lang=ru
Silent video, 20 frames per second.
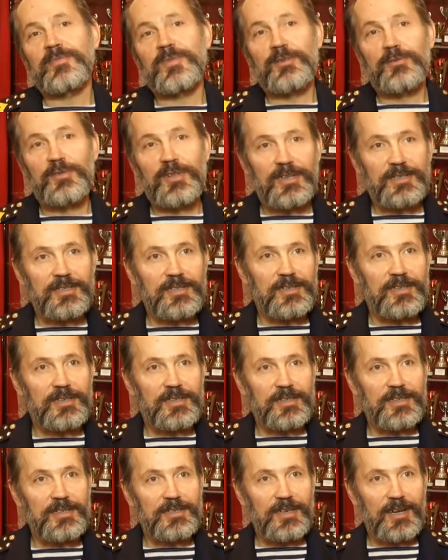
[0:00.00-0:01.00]
у нас
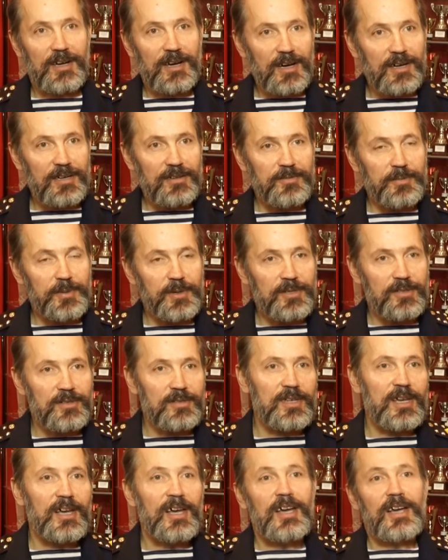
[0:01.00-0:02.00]
и Захаров
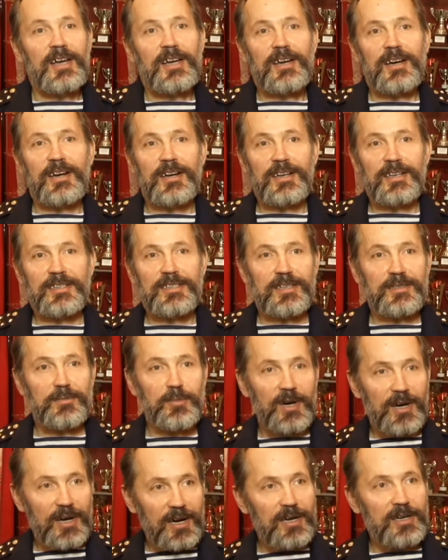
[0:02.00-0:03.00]
поет, Александр
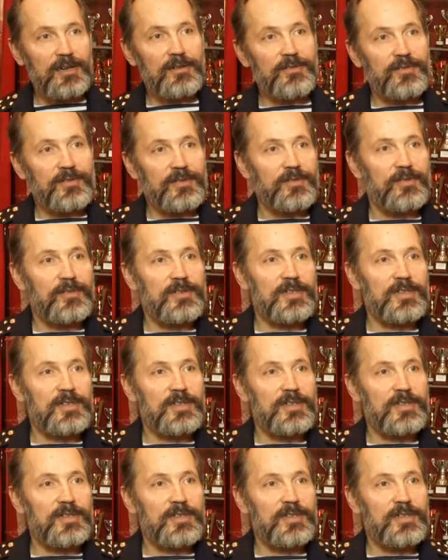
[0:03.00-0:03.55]
Макаров,